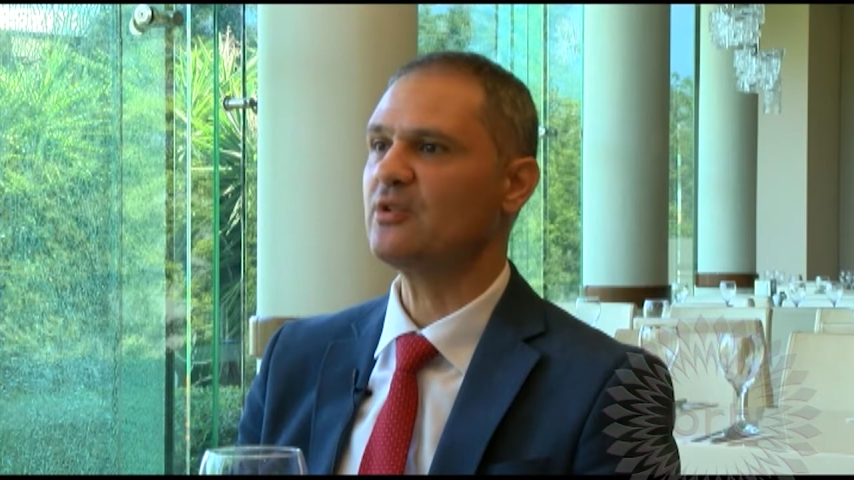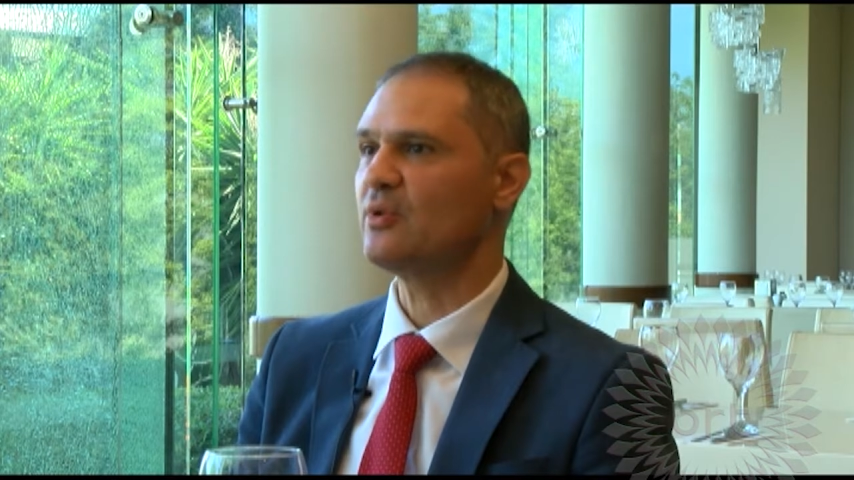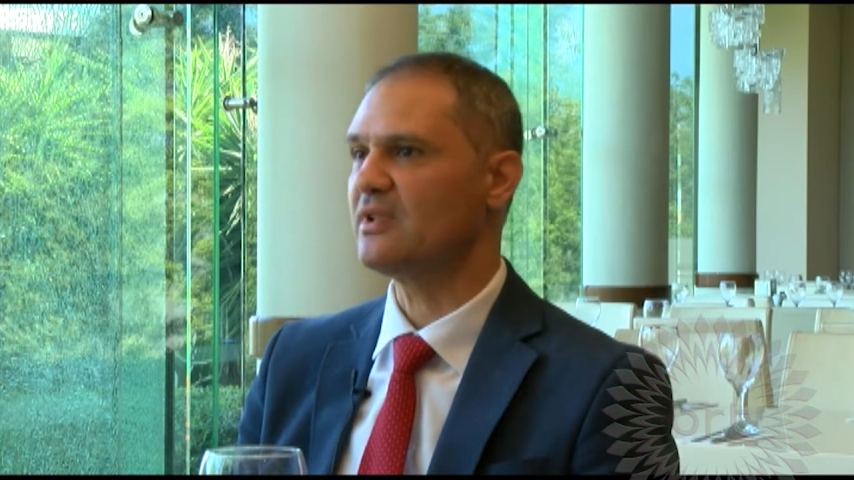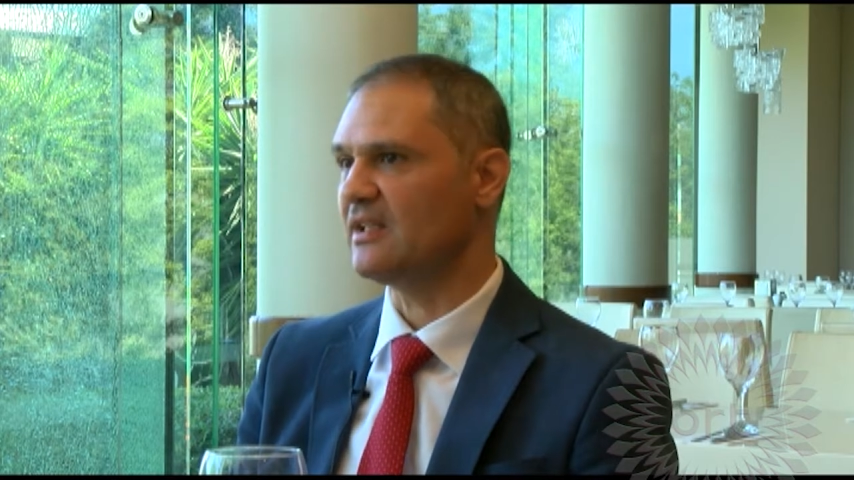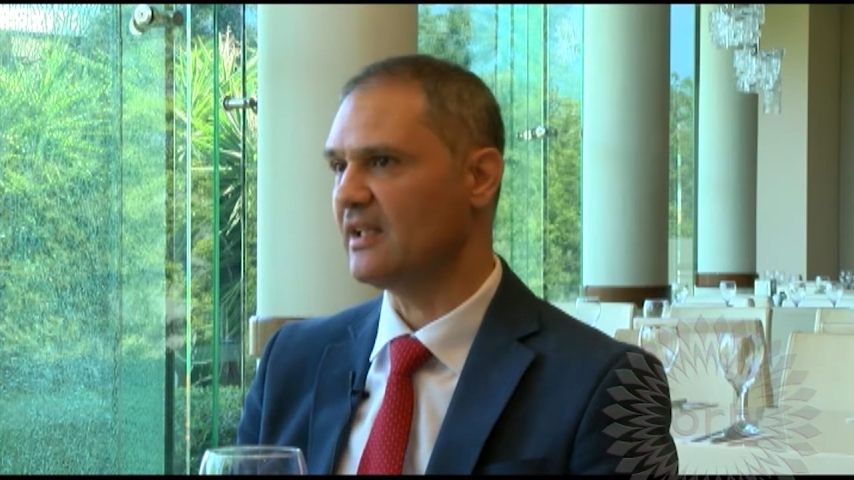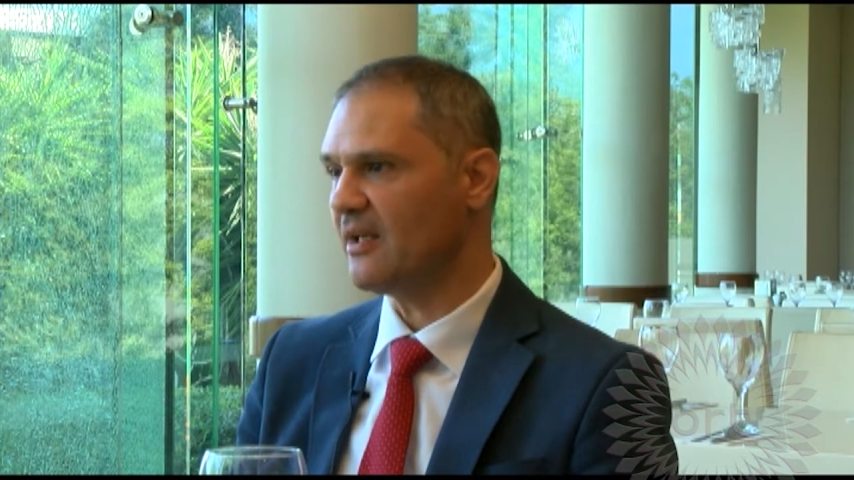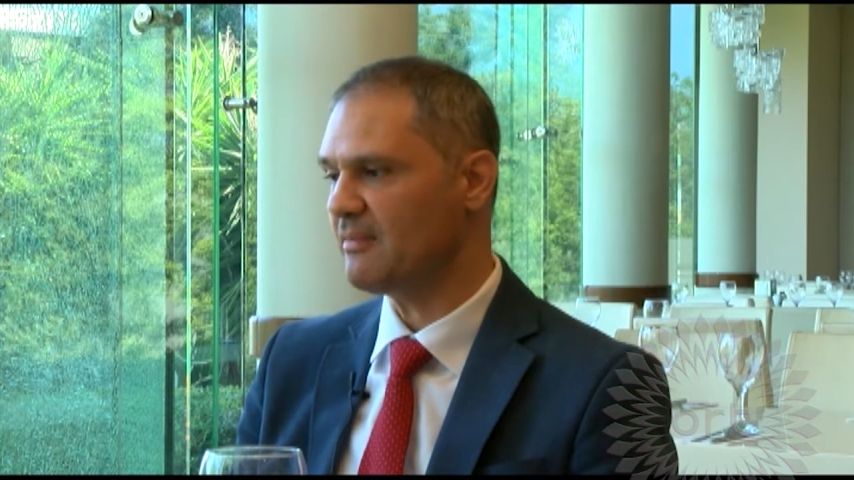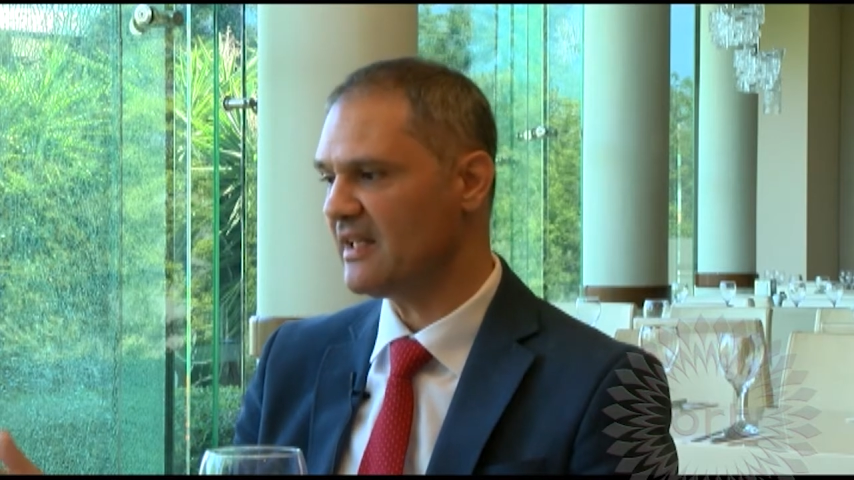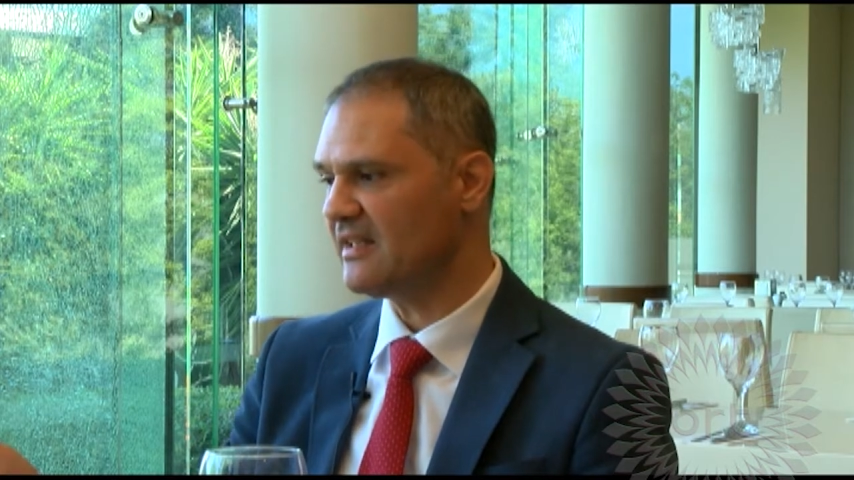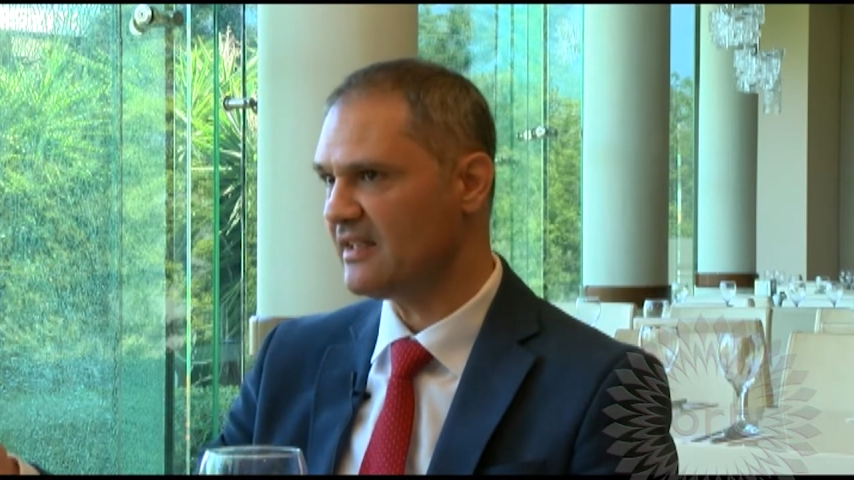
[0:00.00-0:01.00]
suretiyle
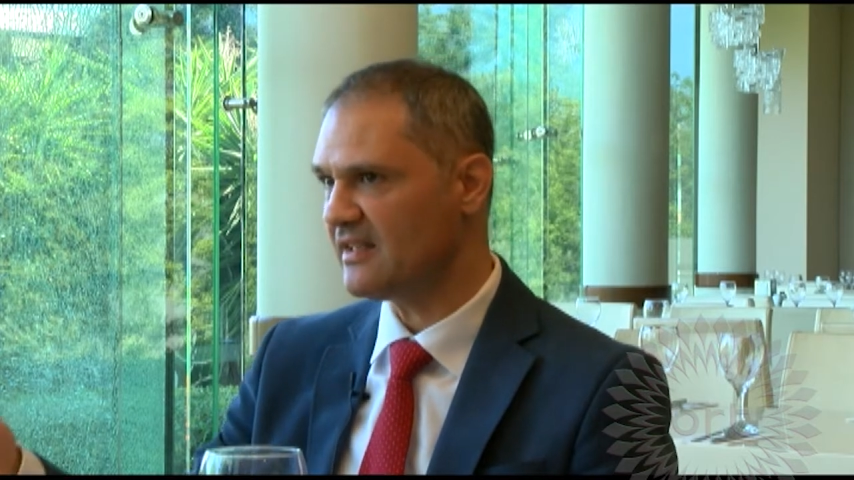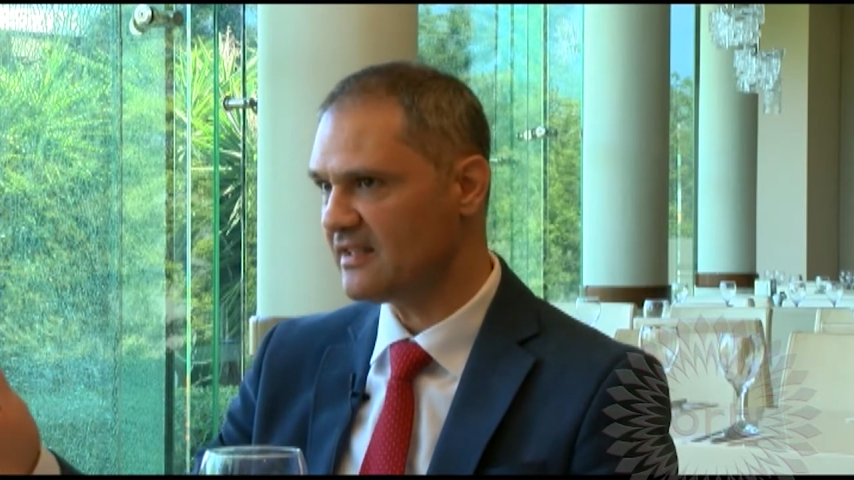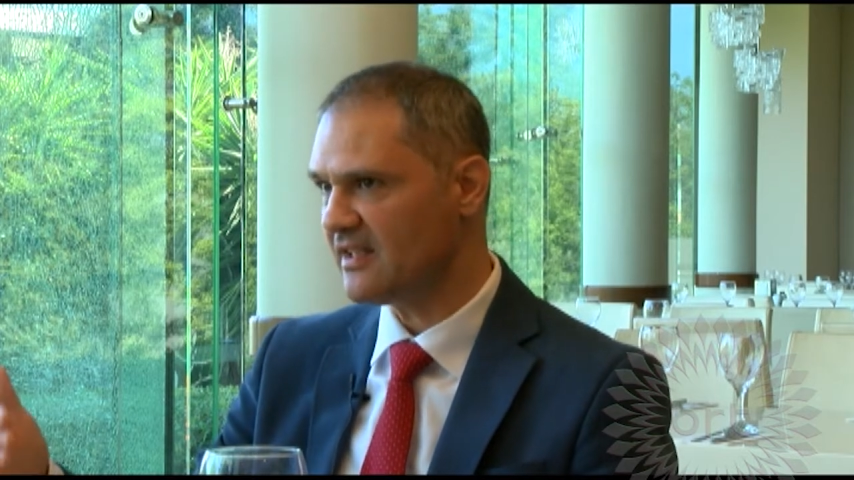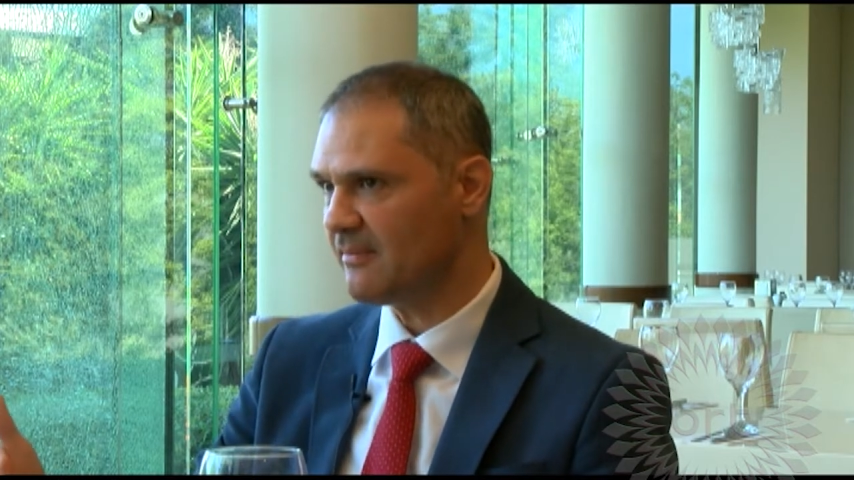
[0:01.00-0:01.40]
hem gelirinizi